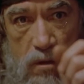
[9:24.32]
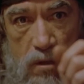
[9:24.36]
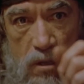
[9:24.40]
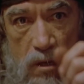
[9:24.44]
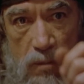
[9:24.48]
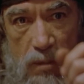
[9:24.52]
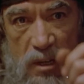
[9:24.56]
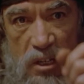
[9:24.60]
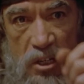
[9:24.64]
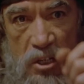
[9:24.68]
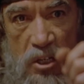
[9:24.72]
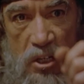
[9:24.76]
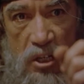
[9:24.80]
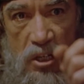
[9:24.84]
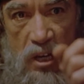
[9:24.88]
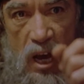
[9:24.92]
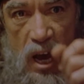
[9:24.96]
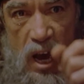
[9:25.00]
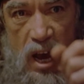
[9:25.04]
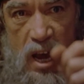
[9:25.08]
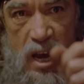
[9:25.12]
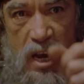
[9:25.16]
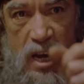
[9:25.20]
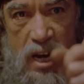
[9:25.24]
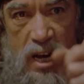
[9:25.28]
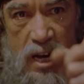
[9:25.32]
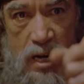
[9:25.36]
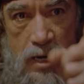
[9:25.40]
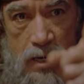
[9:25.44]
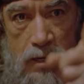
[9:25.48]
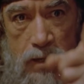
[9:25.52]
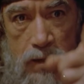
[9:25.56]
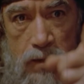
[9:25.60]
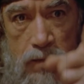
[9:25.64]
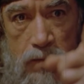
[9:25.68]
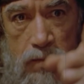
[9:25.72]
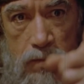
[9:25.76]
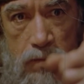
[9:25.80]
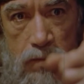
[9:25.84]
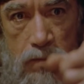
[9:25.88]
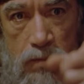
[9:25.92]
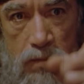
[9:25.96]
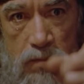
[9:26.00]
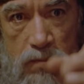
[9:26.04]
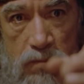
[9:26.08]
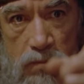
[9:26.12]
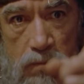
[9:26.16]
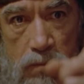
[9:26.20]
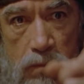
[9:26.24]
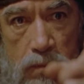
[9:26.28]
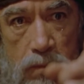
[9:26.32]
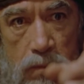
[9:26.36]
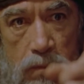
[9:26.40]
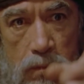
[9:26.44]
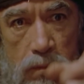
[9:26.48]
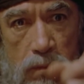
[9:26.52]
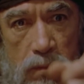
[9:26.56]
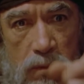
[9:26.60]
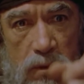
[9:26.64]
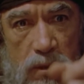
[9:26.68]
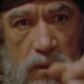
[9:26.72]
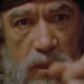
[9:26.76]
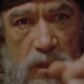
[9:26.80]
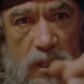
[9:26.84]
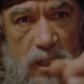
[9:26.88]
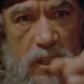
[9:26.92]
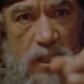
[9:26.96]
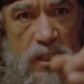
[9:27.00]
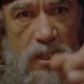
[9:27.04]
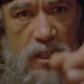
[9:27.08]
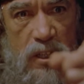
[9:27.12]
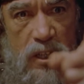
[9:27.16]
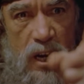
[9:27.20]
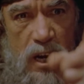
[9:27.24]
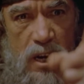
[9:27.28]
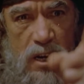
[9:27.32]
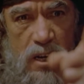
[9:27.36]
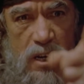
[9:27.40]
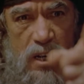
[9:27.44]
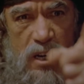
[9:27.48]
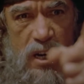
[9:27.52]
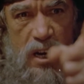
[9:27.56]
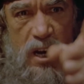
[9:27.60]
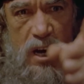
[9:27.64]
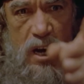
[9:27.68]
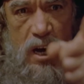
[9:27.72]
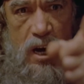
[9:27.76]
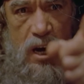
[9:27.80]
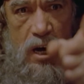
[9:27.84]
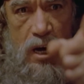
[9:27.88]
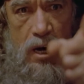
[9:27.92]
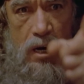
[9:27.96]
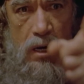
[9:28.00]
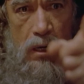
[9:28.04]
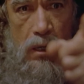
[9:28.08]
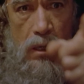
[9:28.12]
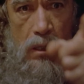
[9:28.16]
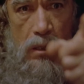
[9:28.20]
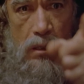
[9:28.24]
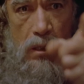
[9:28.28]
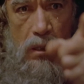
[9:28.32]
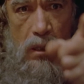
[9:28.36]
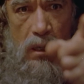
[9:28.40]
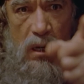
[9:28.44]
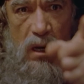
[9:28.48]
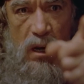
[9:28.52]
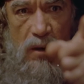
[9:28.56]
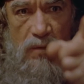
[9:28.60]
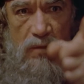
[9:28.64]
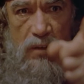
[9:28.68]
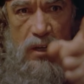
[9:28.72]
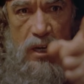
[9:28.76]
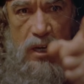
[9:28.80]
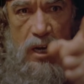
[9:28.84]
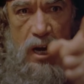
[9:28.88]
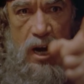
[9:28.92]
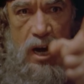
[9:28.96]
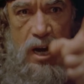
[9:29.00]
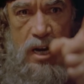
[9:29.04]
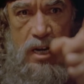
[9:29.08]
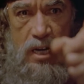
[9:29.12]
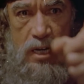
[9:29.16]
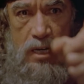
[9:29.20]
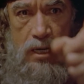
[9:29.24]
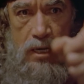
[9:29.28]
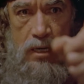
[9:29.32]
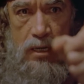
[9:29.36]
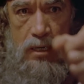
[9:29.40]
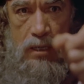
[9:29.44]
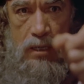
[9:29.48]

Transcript: é o Messias, o Filho de Deus?